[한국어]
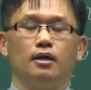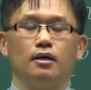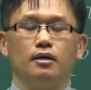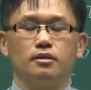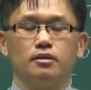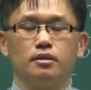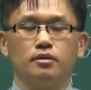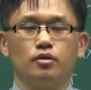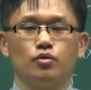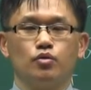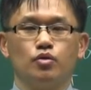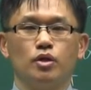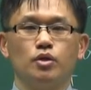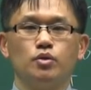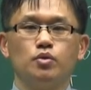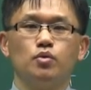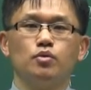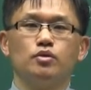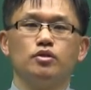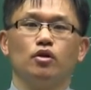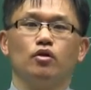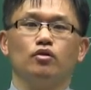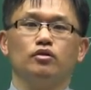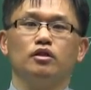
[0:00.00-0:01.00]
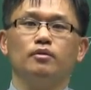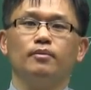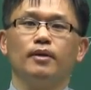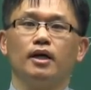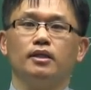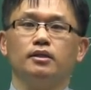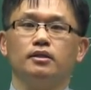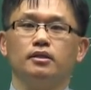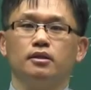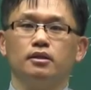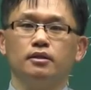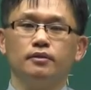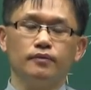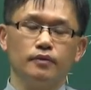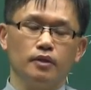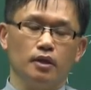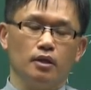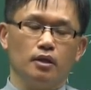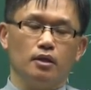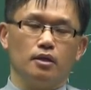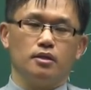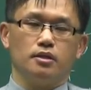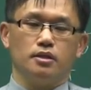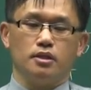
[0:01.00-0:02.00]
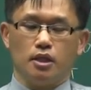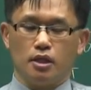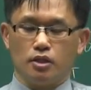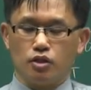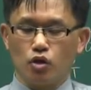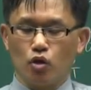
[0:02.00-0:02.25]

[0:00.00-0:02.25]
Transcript: 그래서 이제 최종 정리반은 이제